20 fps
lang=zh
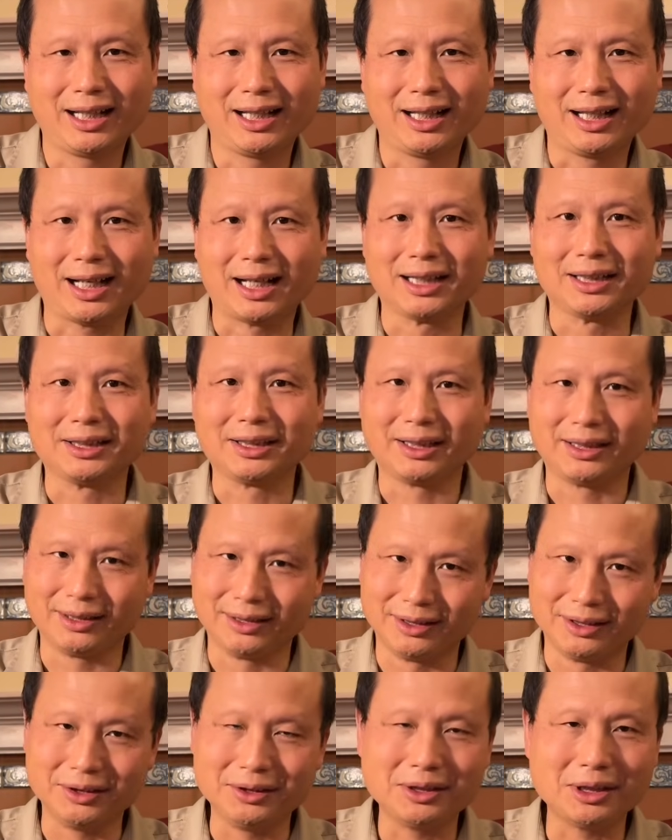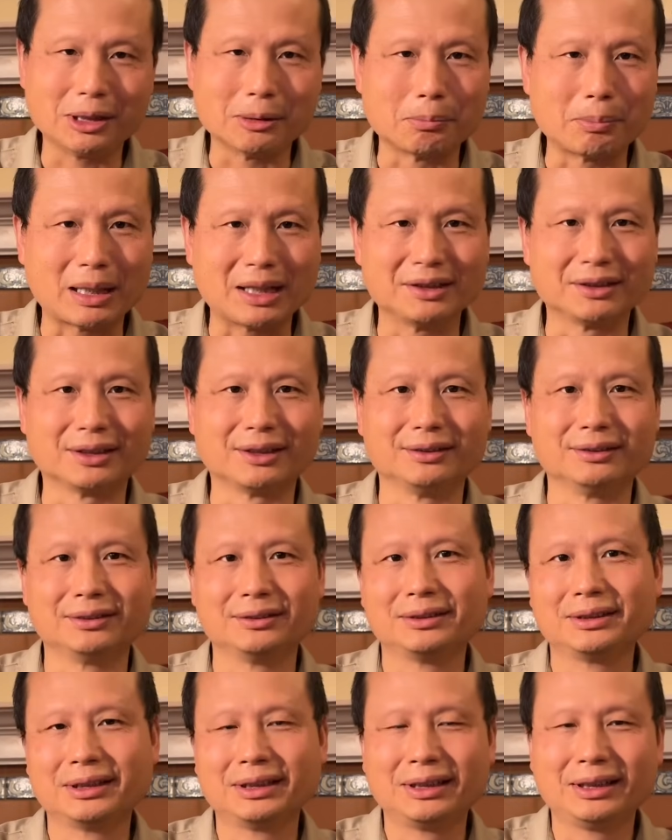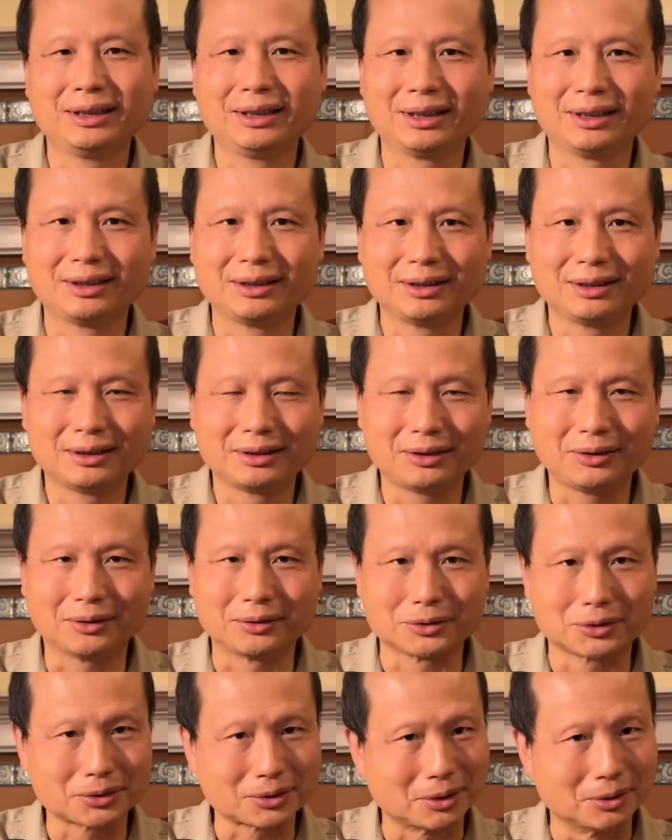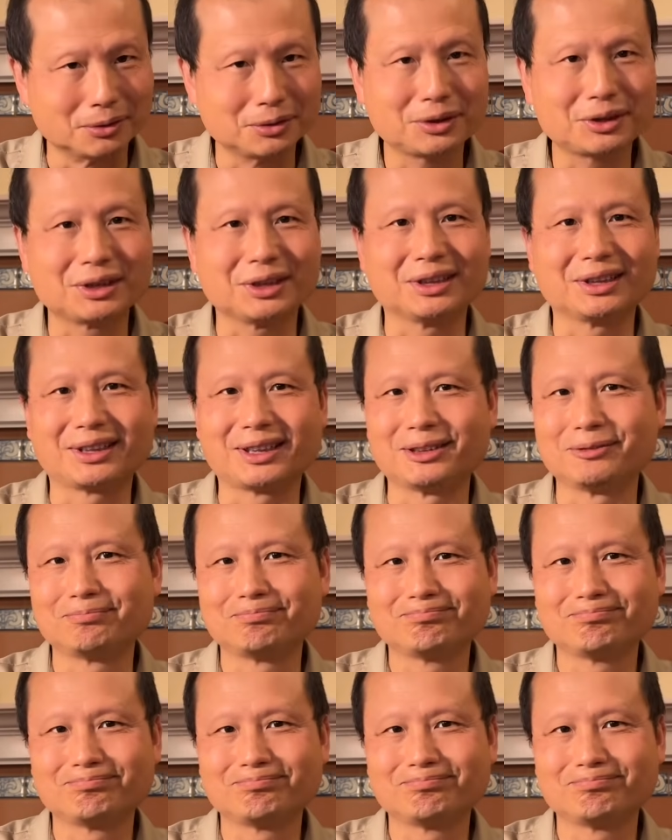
啊，一页半，用手写的，